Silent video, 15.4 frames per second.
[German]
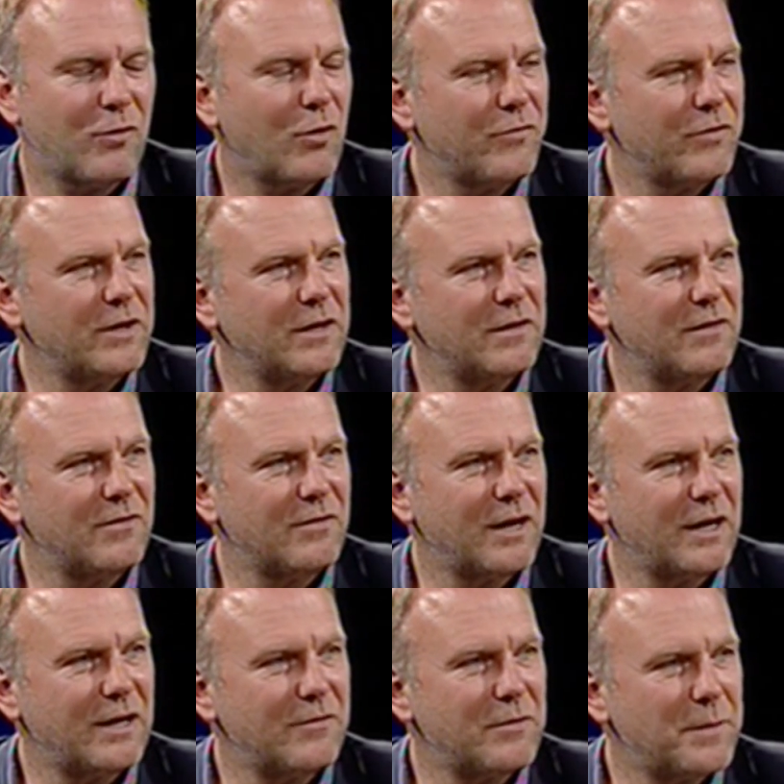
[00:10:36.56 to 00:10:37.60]
häufig nicht die
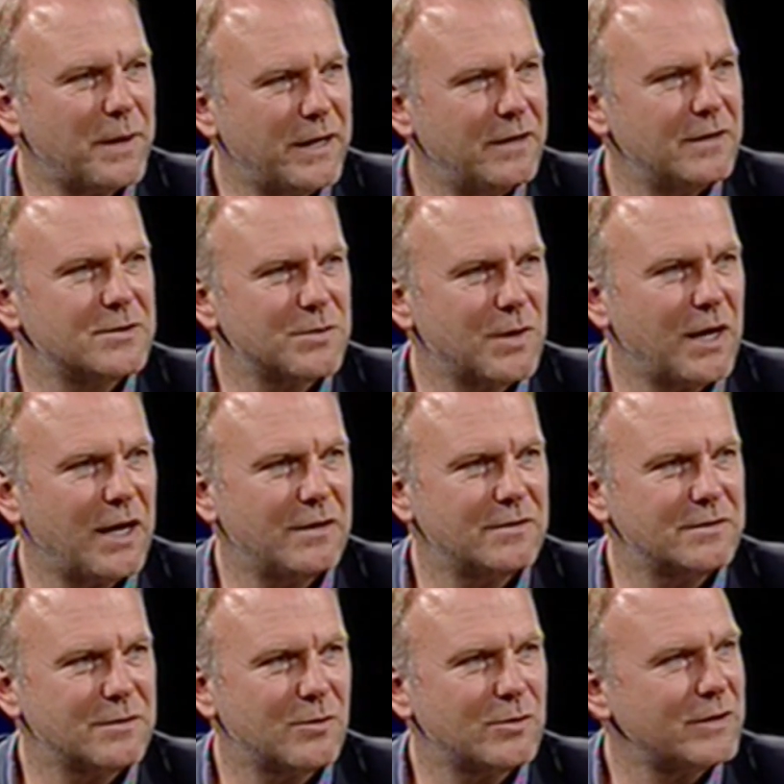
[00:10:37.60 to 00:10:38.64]
Zeit, einmal mal innezuhalten
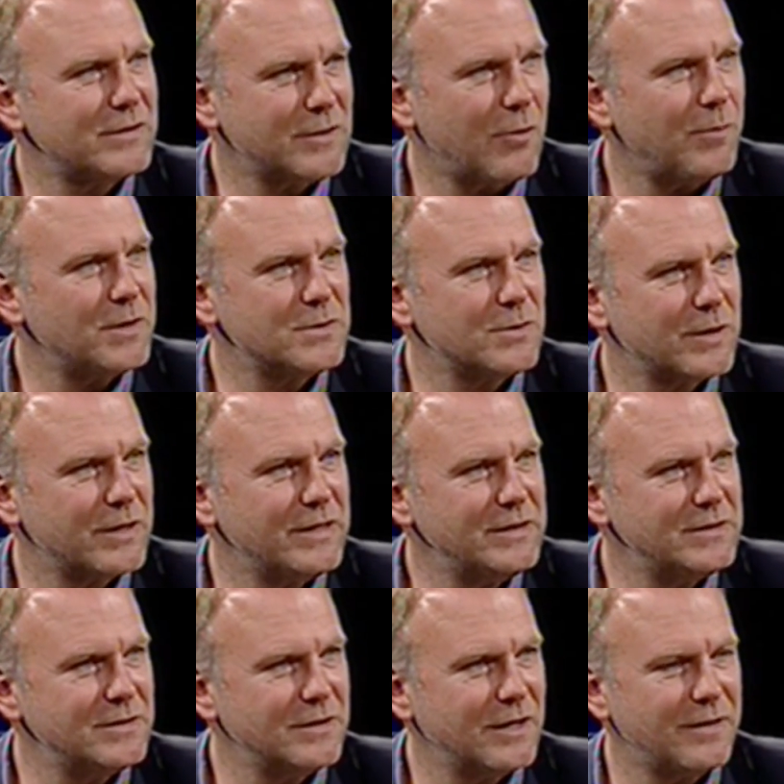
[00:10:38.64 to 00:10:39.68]
und, und das auch mal zu
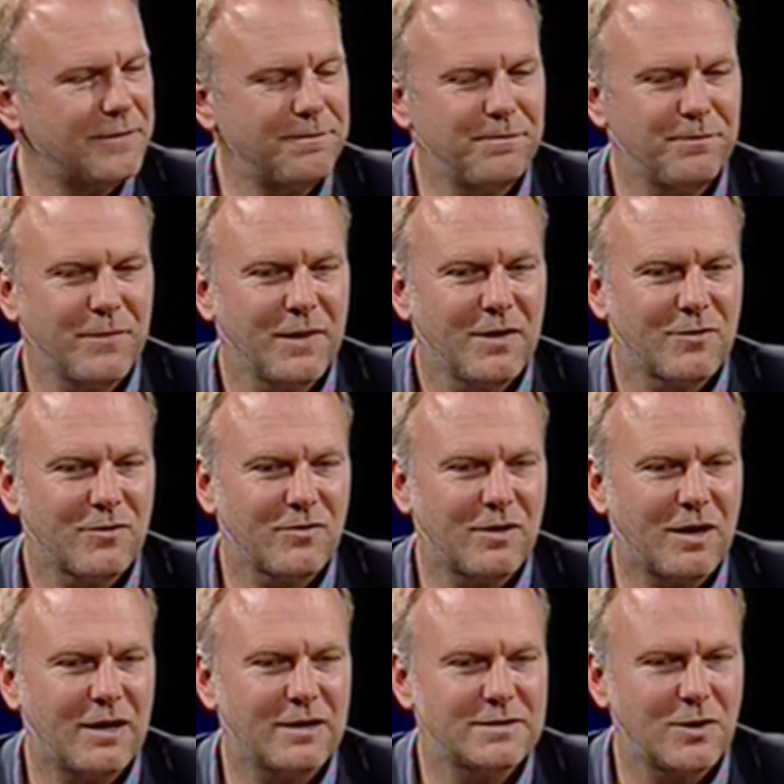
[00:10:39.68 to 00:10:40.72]
genießen dann. Zu
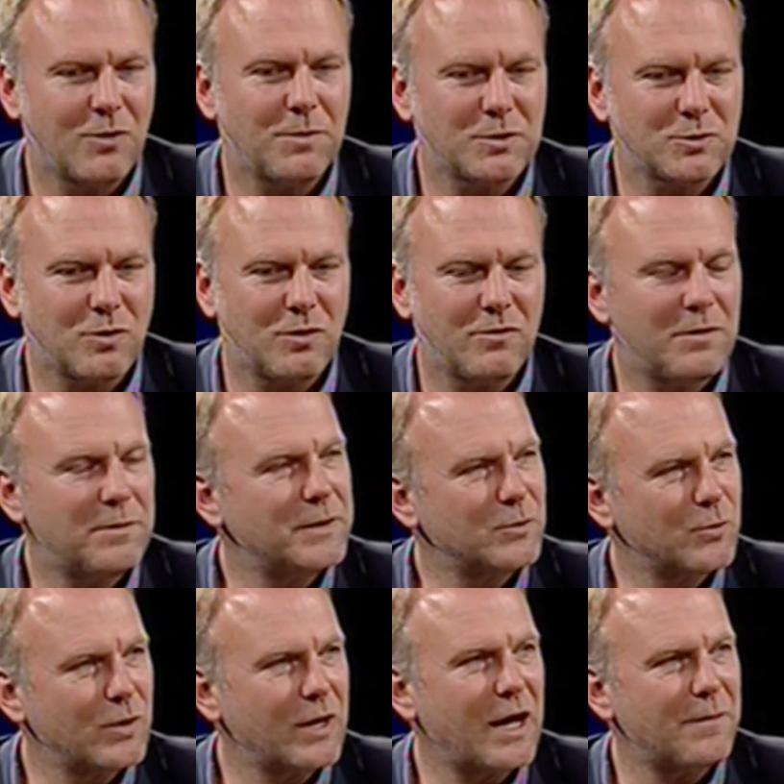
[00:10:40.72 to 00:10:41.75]
sagen, ist ja auch mal toll, wenn man mal
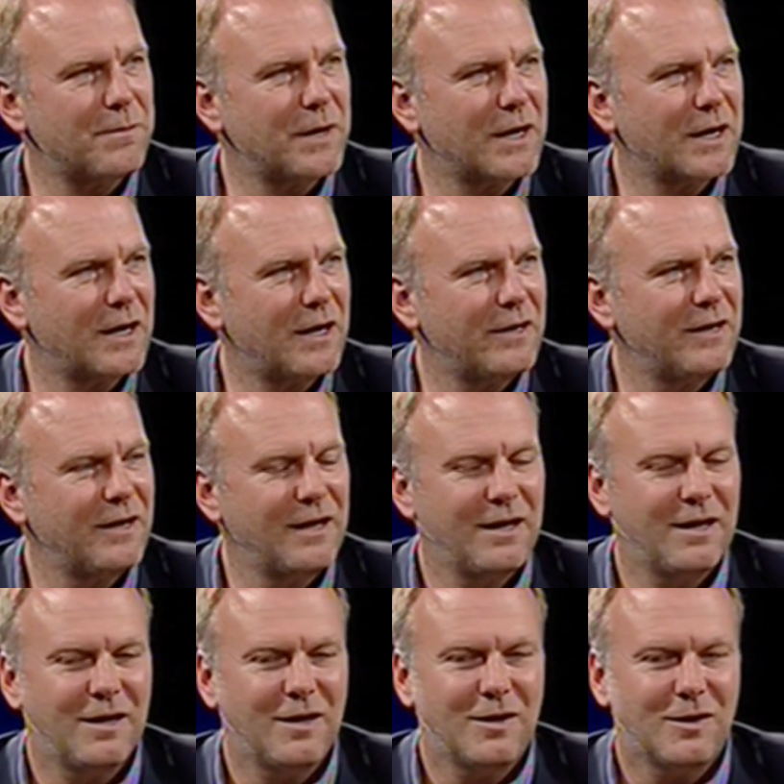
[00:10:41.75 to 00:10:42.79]
durchatmen kann.
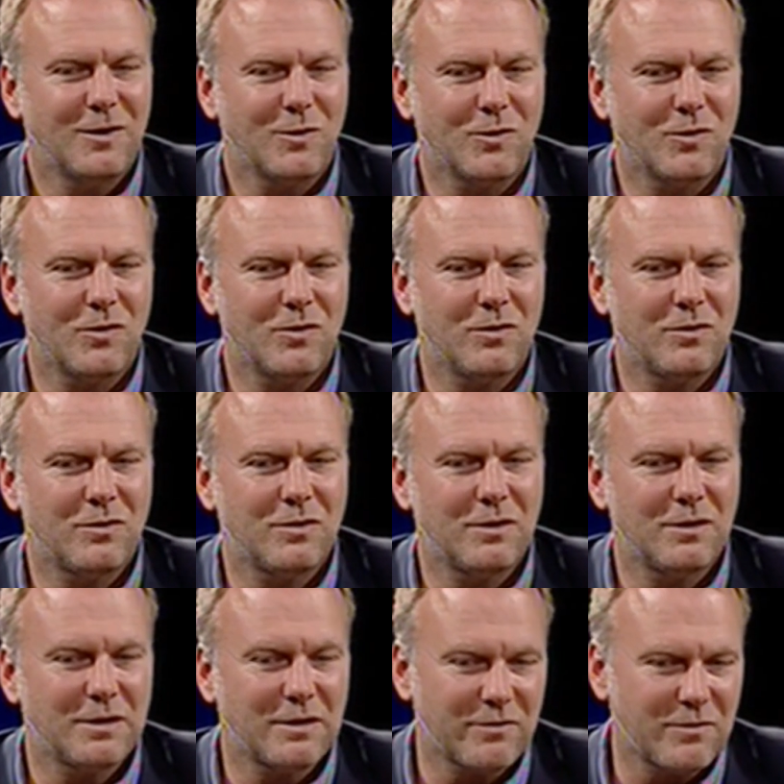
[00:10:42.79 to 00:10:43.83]
Und
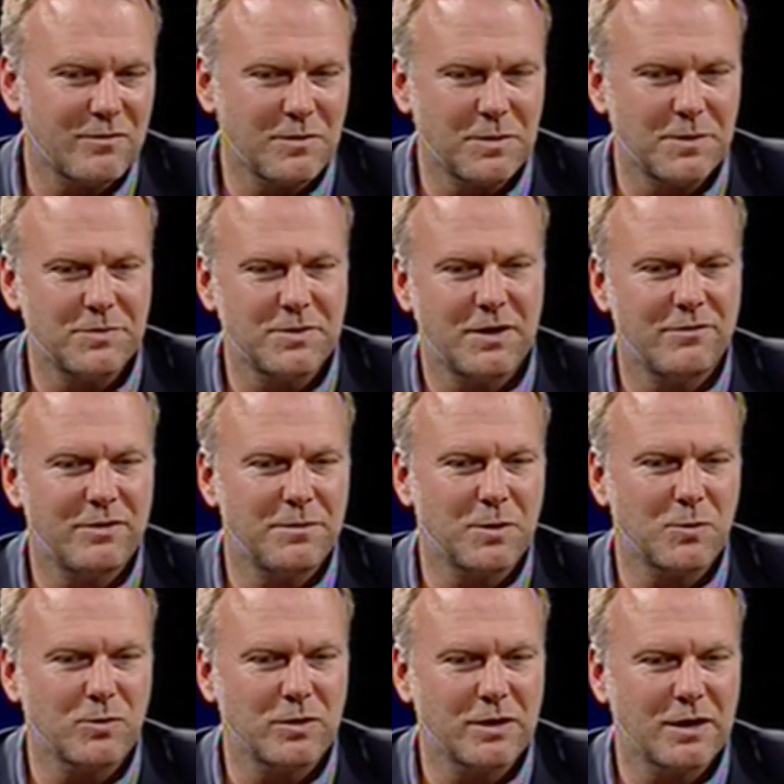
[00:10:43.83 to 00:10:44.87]
äh, das haben wir beim THW
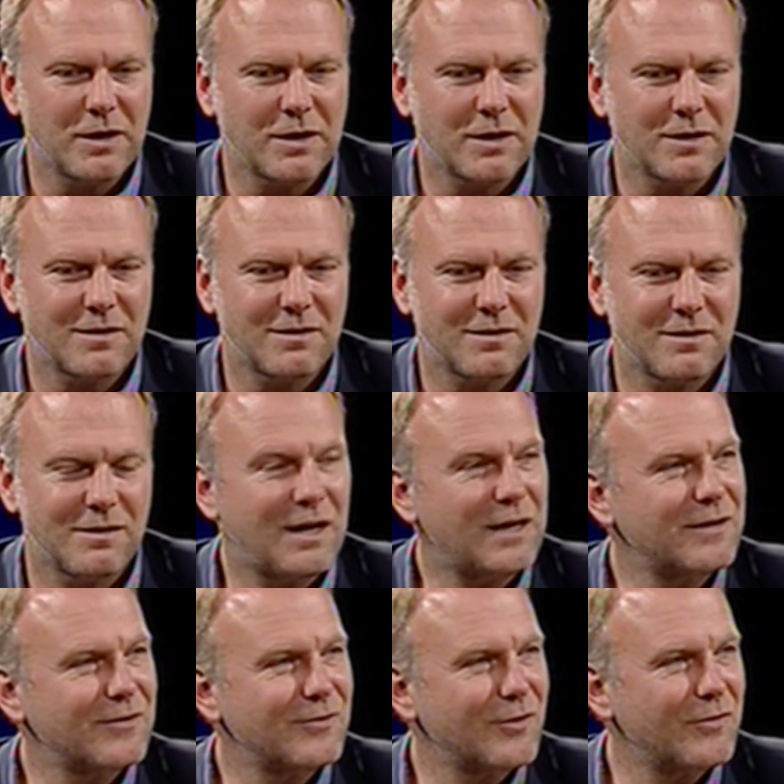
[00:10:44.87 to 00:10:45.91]
immer gut hingekriegt.
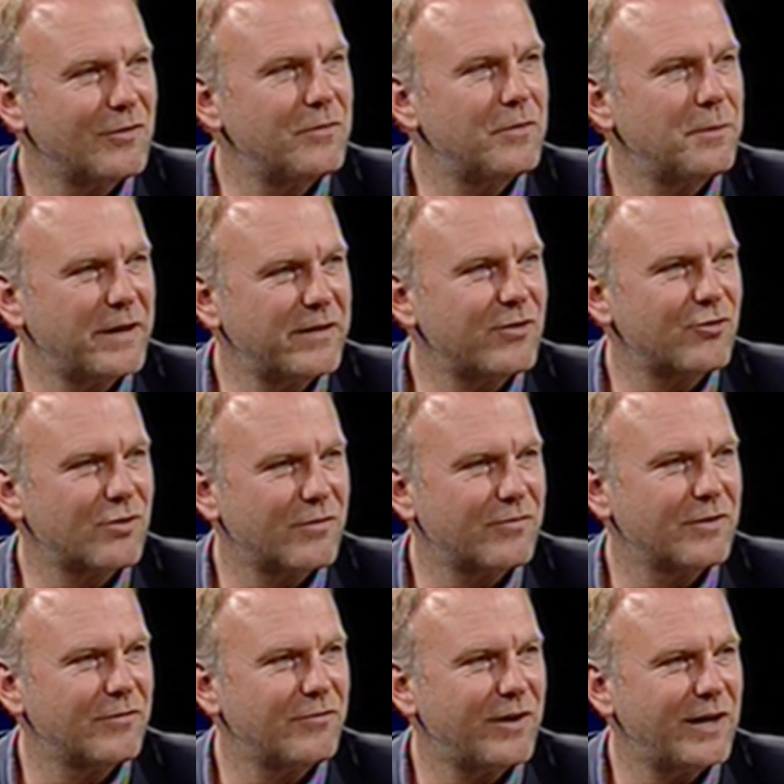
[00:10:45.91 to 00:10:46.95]
Nach der Saison, wenn wir
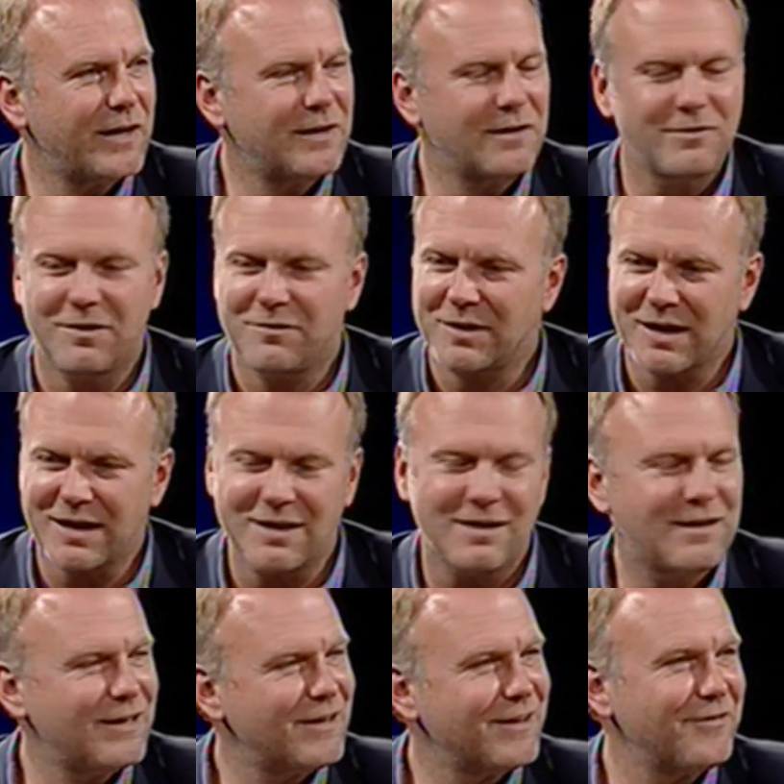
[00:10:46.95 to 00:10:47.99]
Meisterschaften gefeiert haben, ja. haben wir
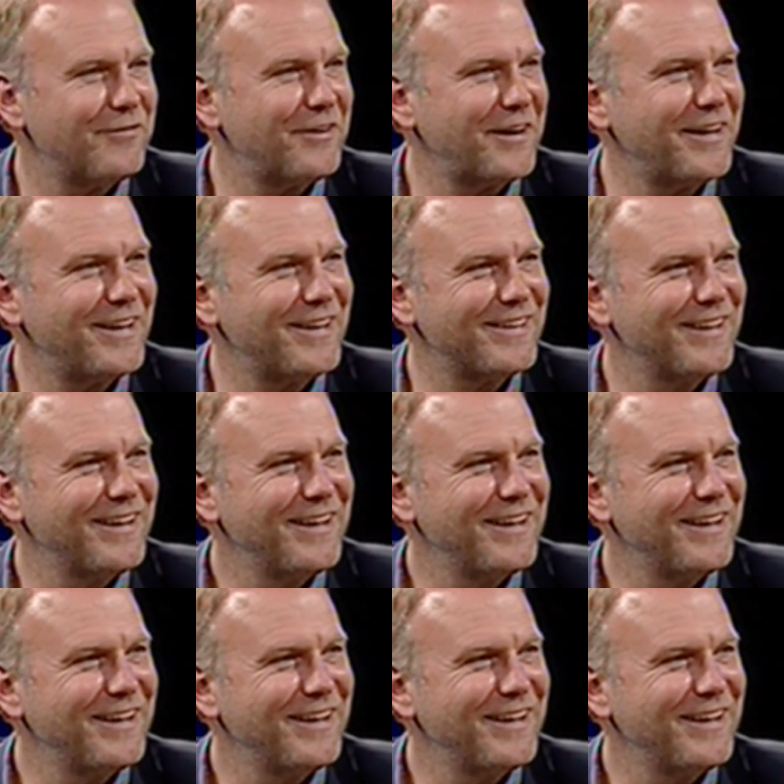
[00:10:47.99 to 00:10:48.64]
richtig gefeiert,